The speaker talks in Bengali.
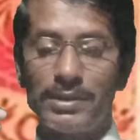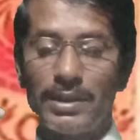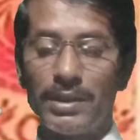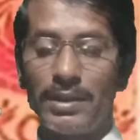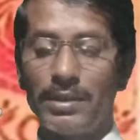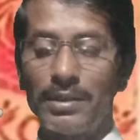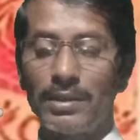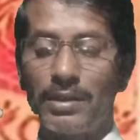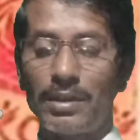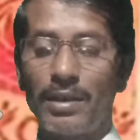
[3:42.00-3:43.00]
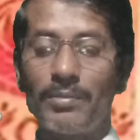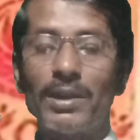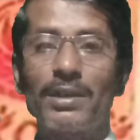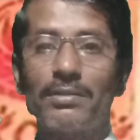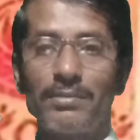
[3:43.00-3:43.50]
যে
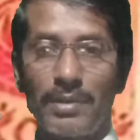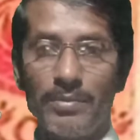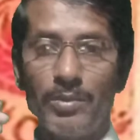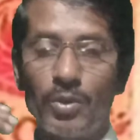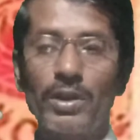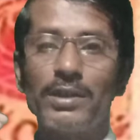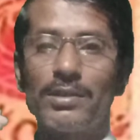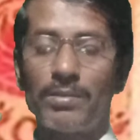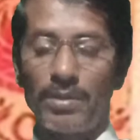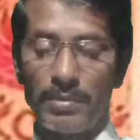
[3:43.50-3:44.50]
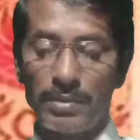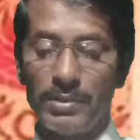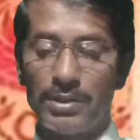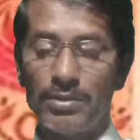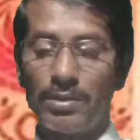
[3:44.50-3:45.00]
আমার আমি মরে যাব আমার
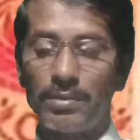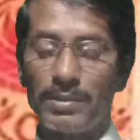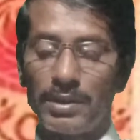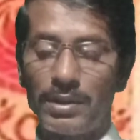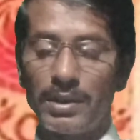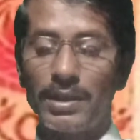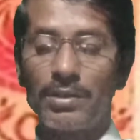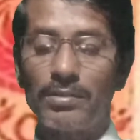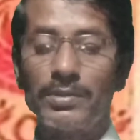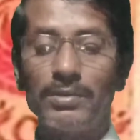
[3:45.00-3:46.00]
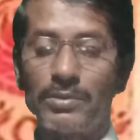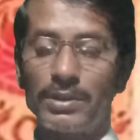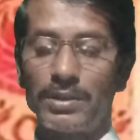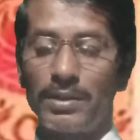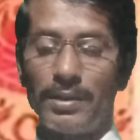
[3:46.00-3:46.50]
মৃত্যু হবে এরকমটি
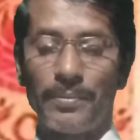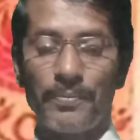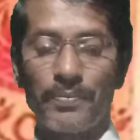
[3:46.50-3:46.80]
মনে করে